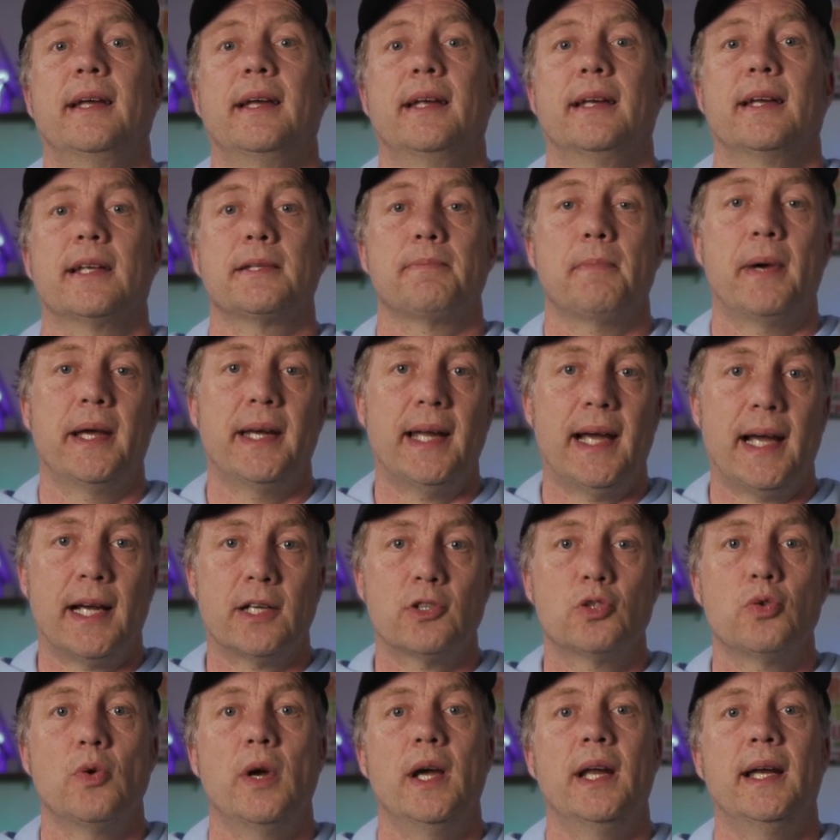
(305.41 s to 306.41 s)
dass meine
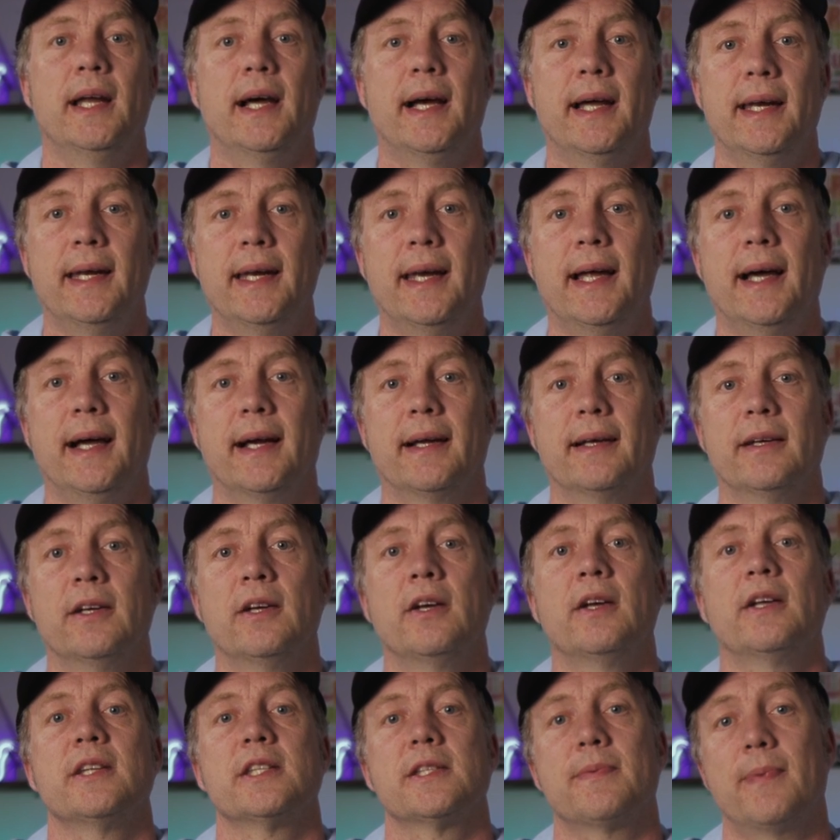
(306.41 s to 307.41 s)
aktuelle
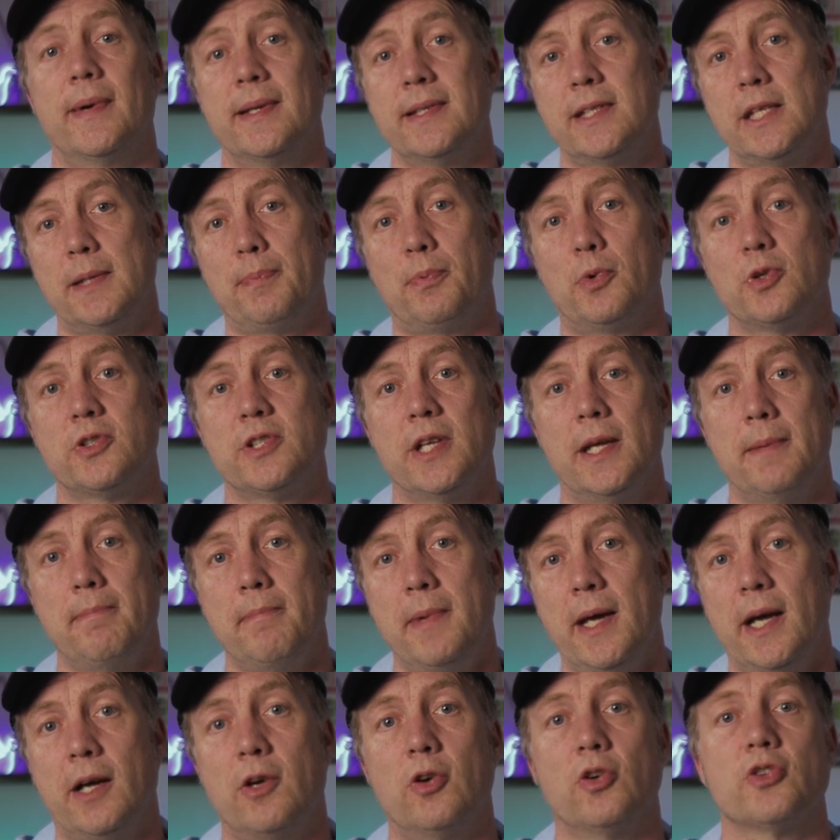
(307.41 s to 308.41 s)
Anlage 20%
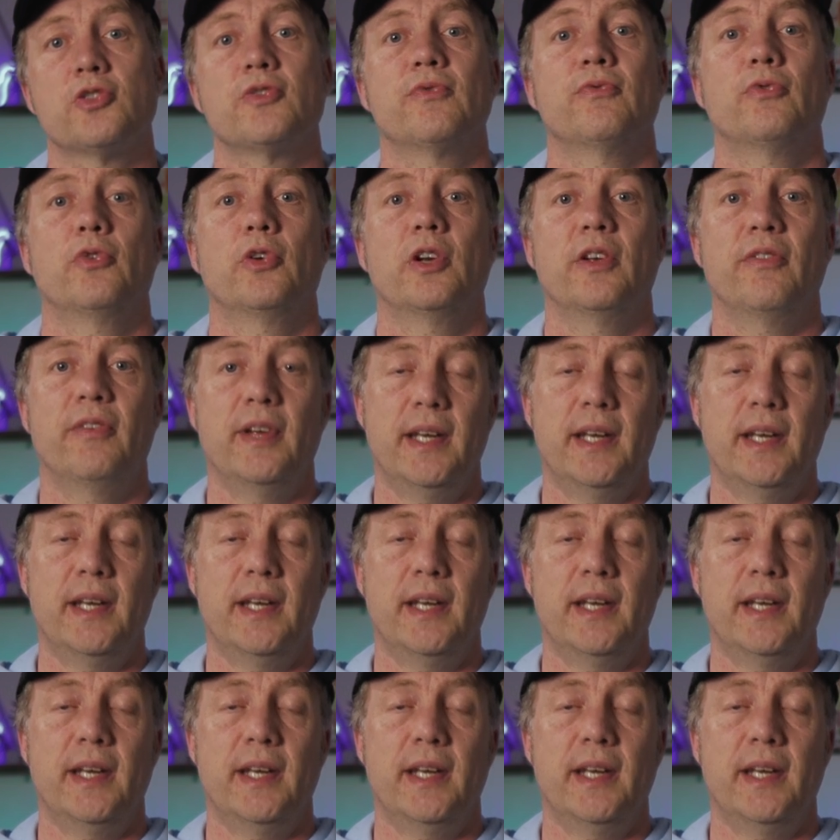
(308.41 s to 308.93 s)
mehr kosten würde,